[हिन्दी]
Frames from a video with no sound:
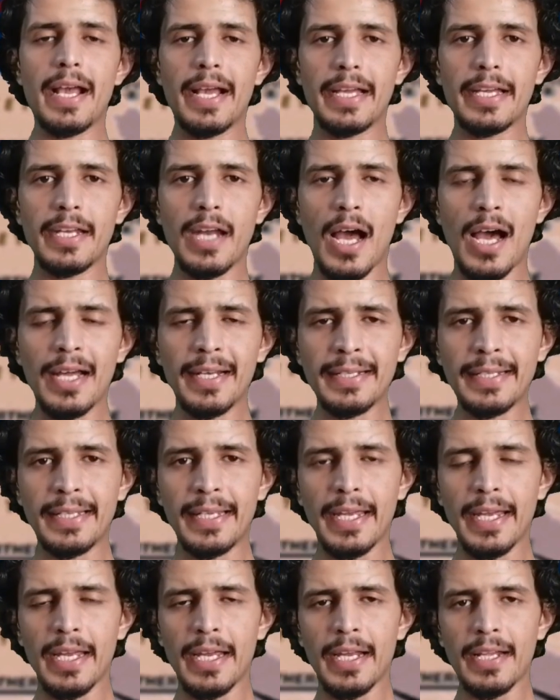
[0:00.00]
है ईरान
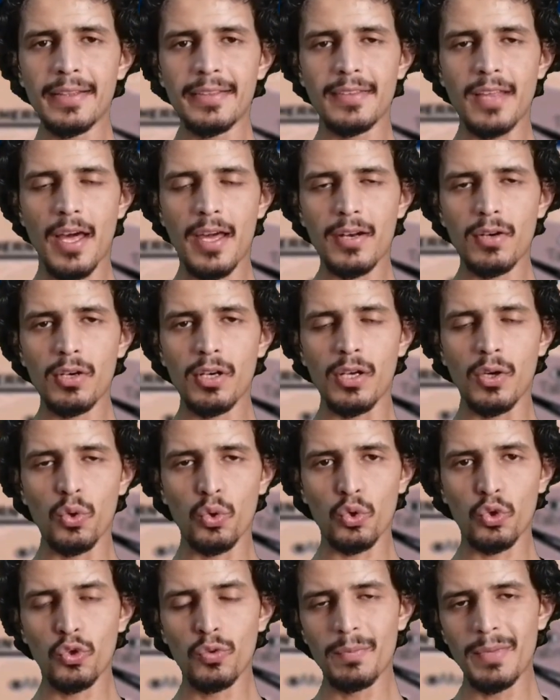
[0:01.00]
के दारुल
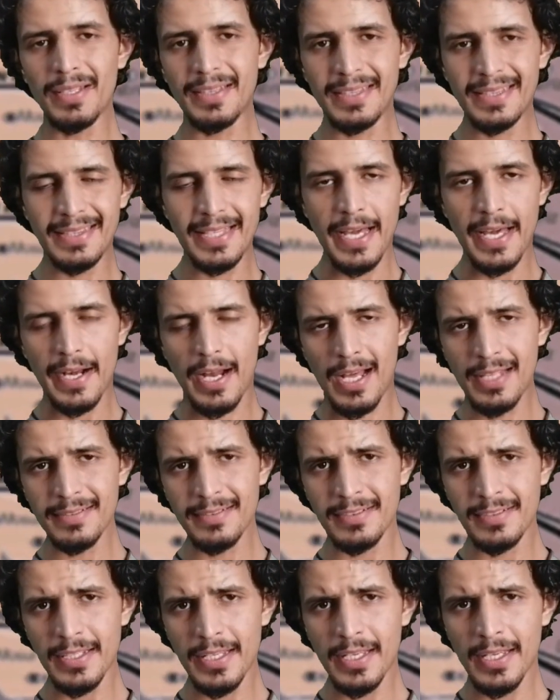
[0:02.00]
हुकूमत
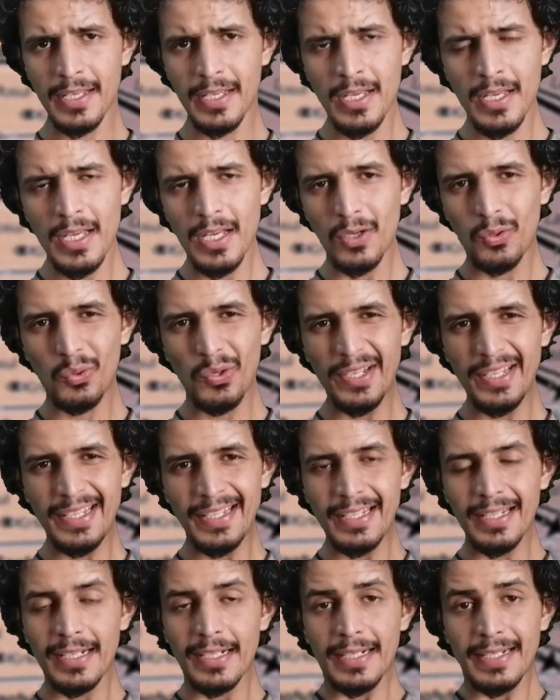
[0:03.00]
तहरान से कोई
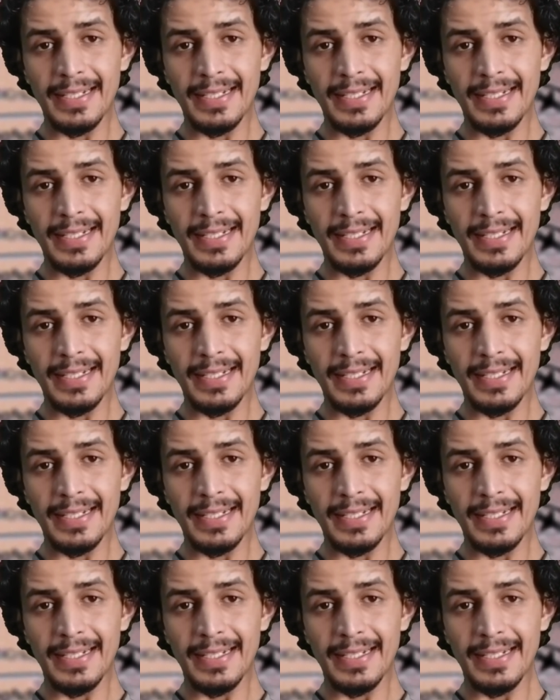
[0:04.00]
